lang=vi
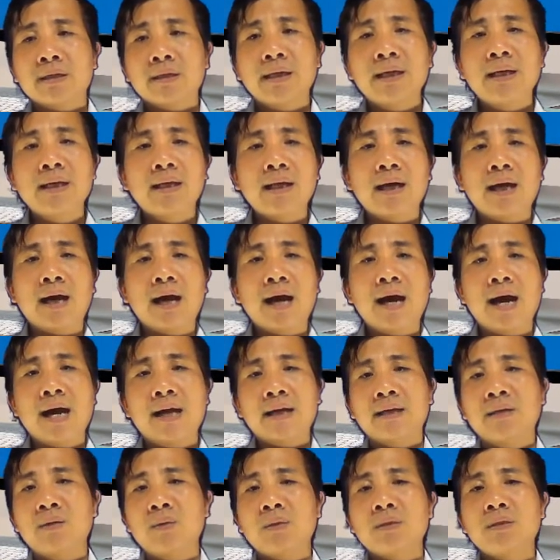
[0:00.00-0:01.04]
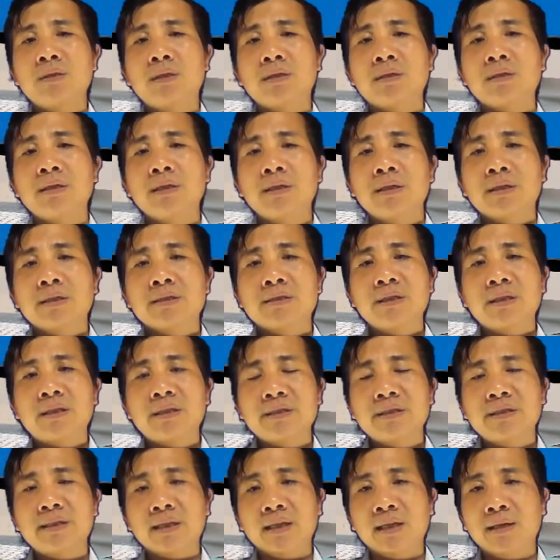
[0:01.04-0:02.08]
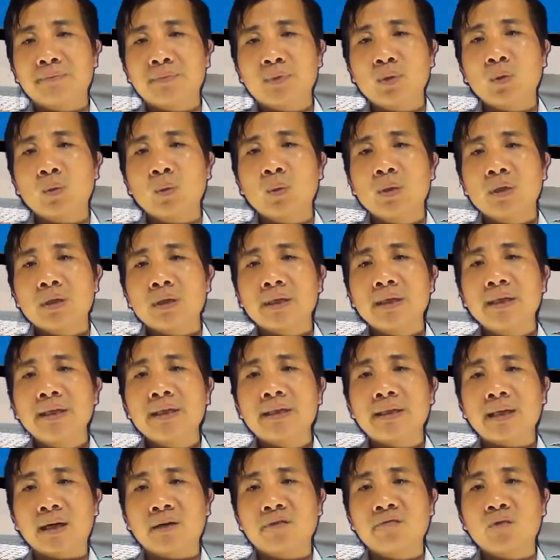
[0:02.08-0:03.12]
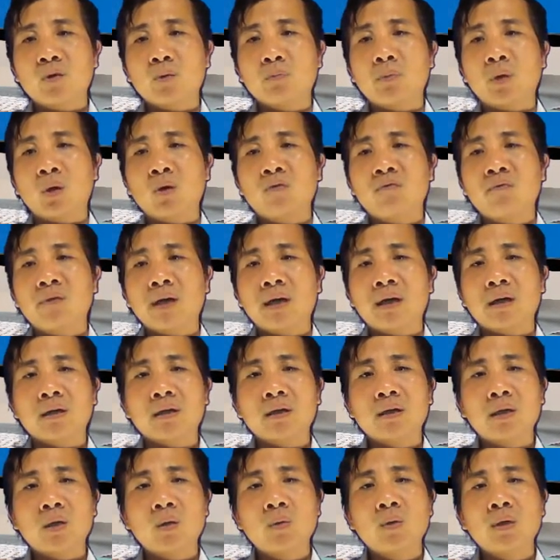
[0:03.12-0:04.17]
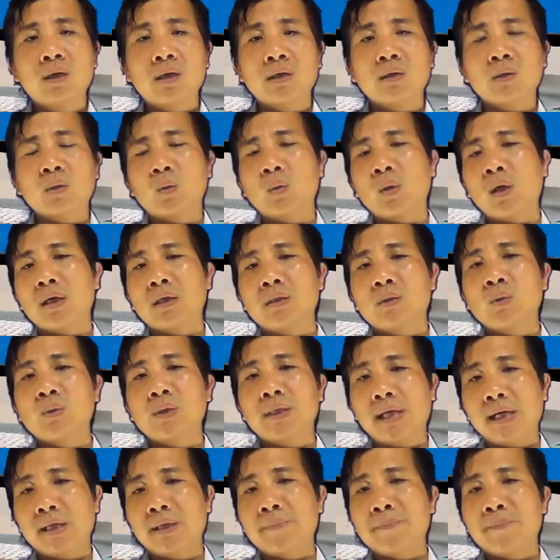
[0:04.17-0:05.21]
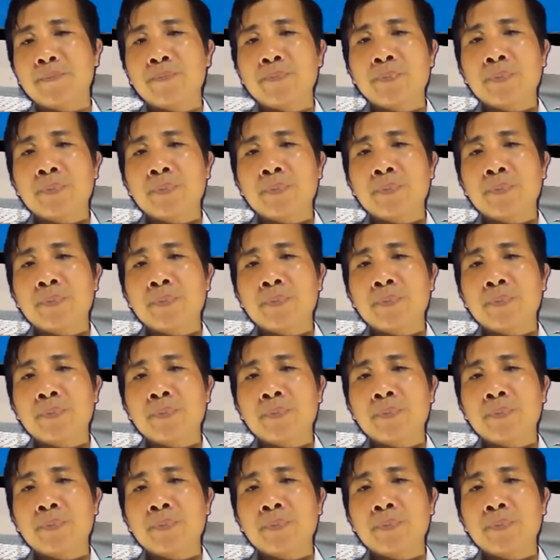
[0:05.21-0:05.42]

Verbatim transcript: Đây là hai cái loại đường rất dễ hấp thụ, đi thẳng vào máu và không cần qua trung gian.